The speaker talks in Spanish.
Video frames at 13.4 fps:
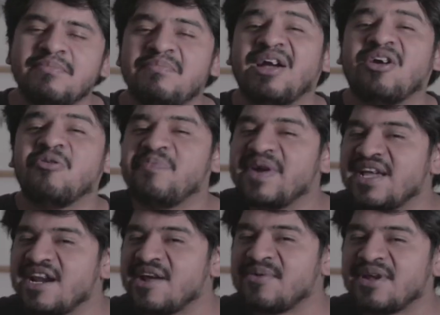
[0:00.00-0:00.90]
¿Me
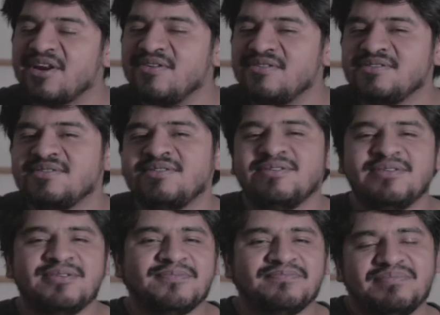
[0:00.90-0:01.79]
acompañan a verlo?
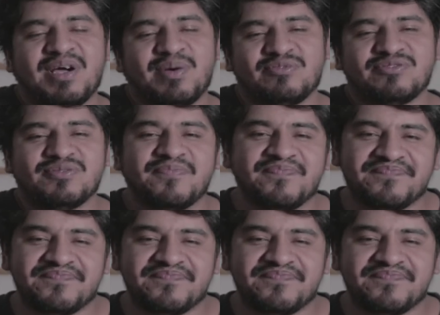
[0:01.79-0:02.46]
Vamos.